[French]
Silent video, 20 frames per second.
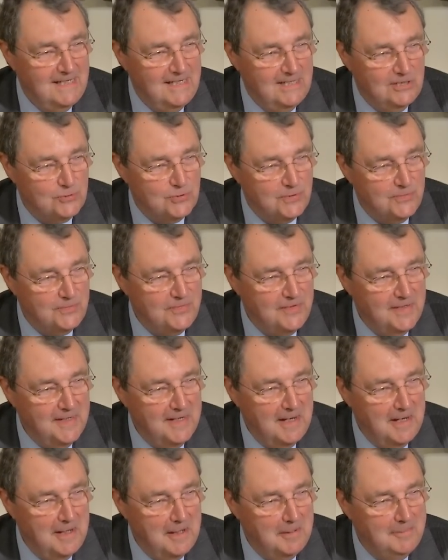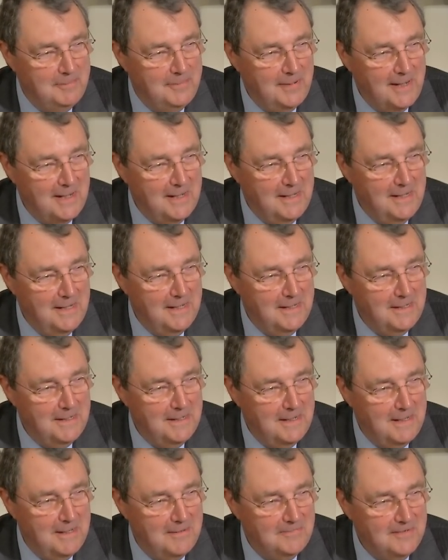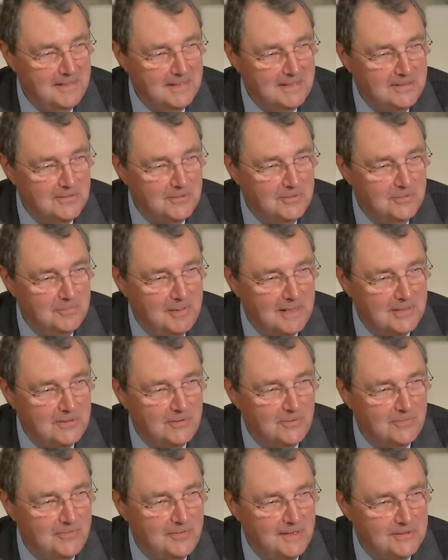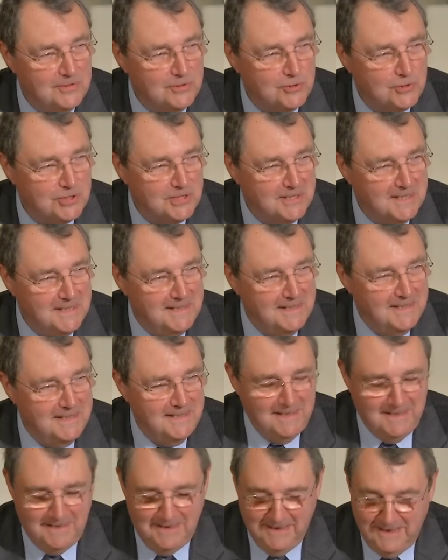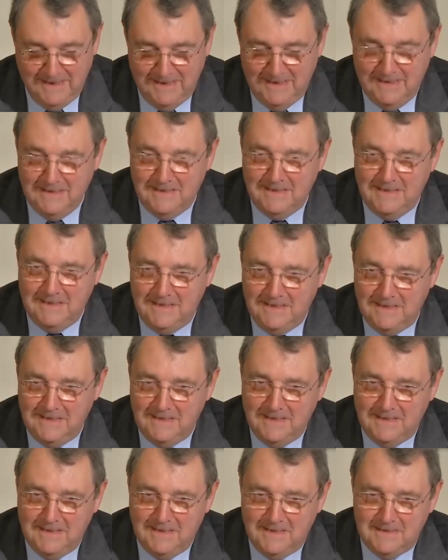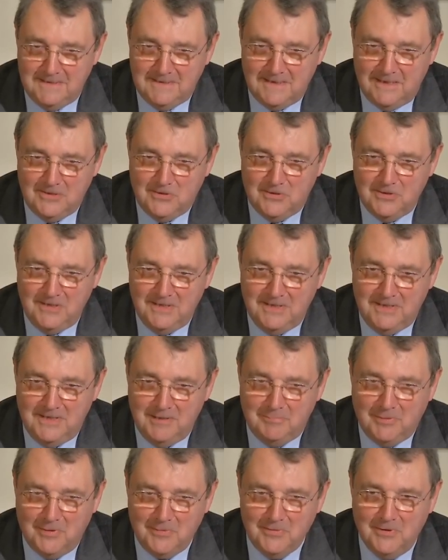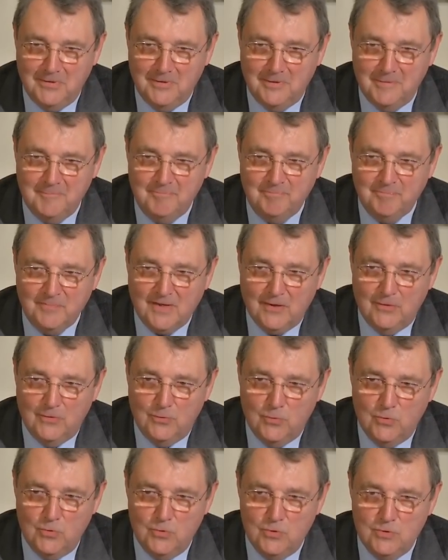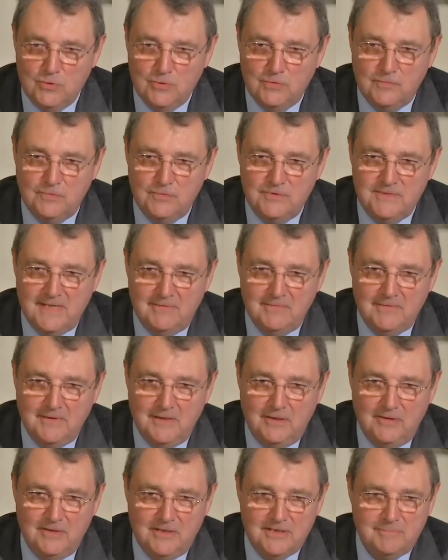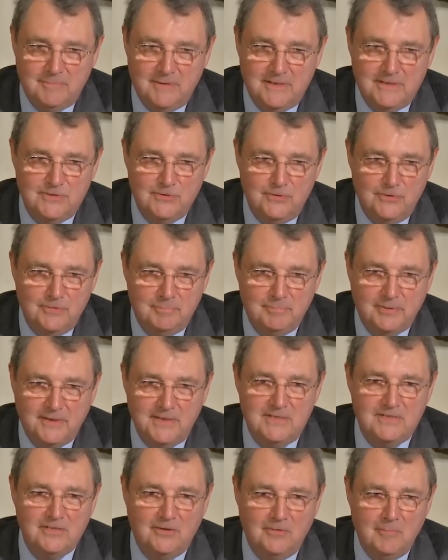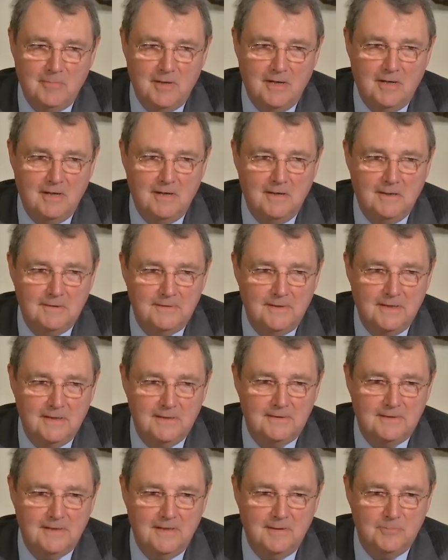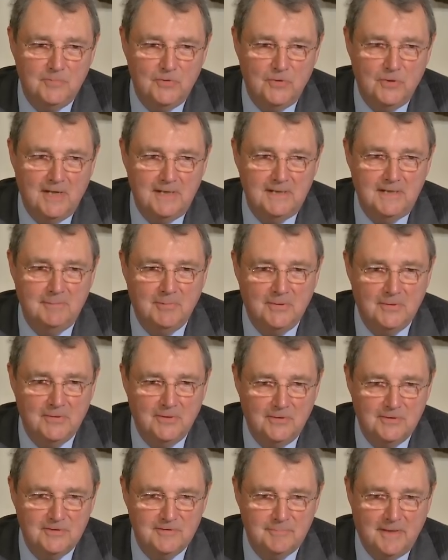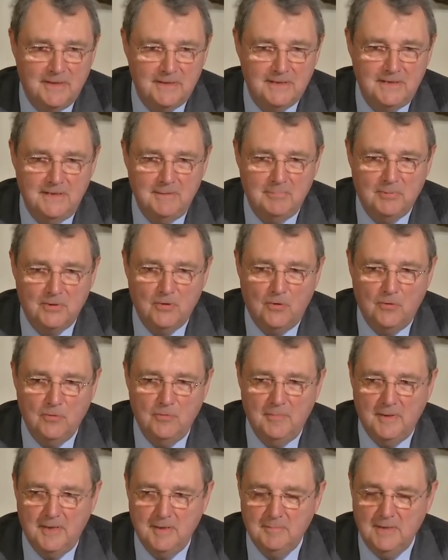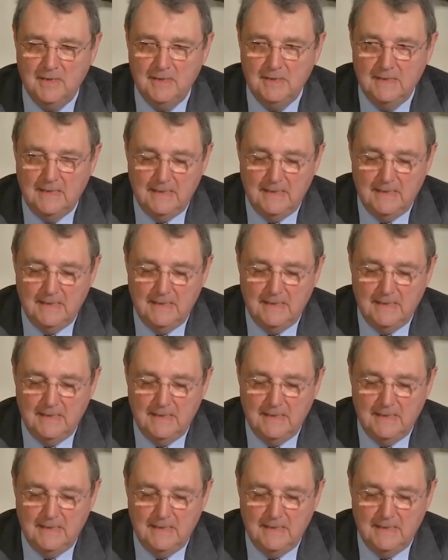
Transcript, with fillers: Et je fais un parallèle avec le baclofène chez les, les alcooliques dépendants, où vous avez une espèce de prise en main d'un thème de la dépendance par les dépendants eux-mêmes.